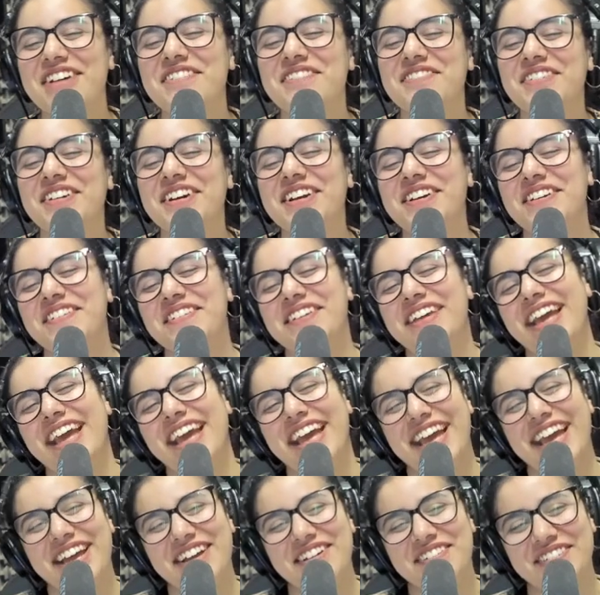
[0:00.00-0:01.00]
muy
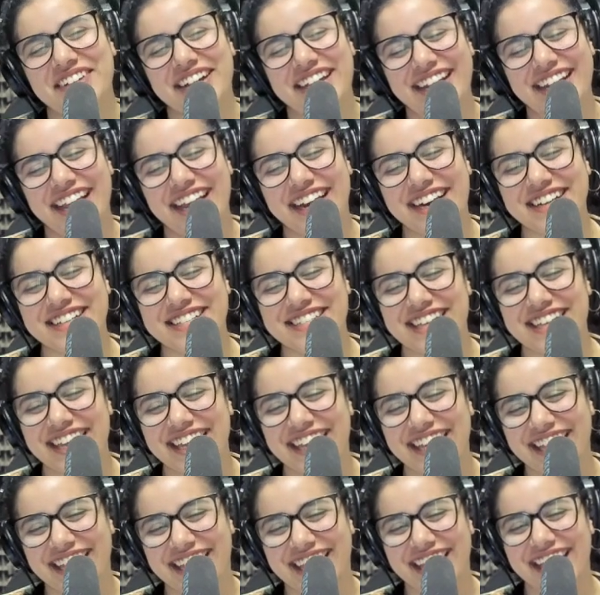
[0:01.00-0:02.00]
bien, María Rosa,
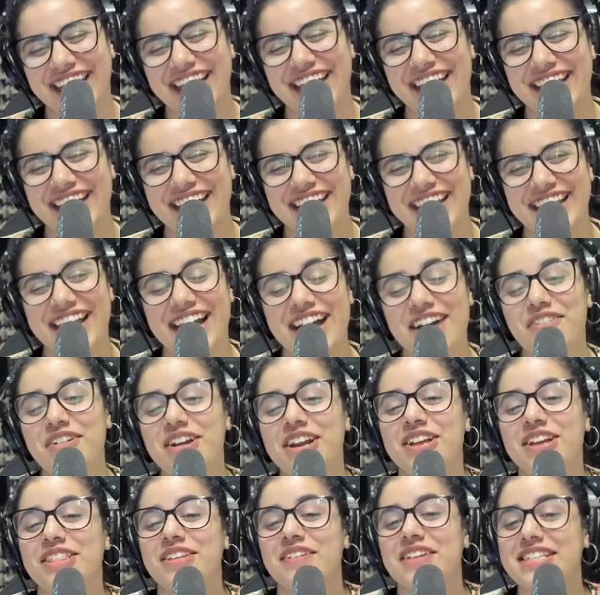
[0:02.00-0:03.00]
qué genia.
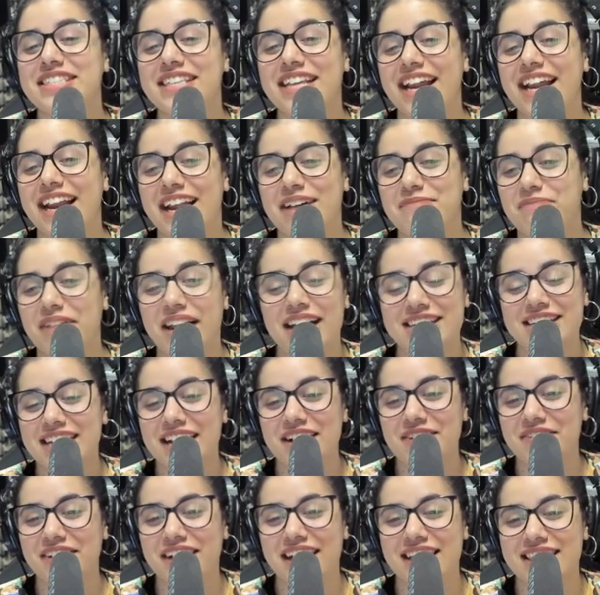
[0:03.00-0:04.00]
Bueno, ¿te vas a ir a la playa en
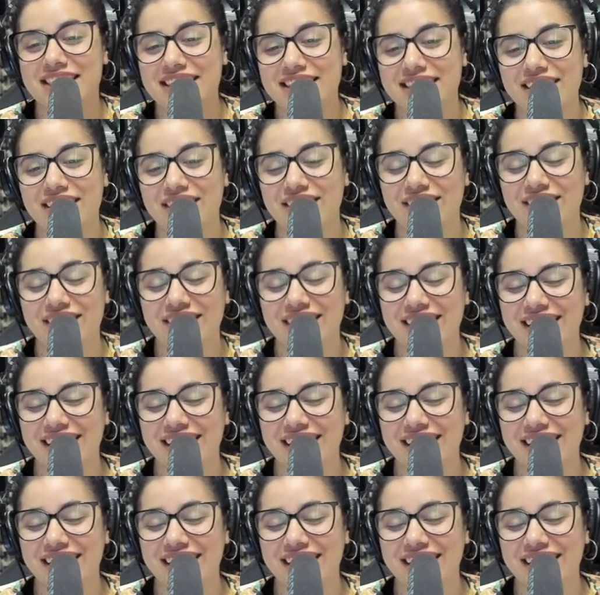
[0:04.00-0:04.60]
un ratito?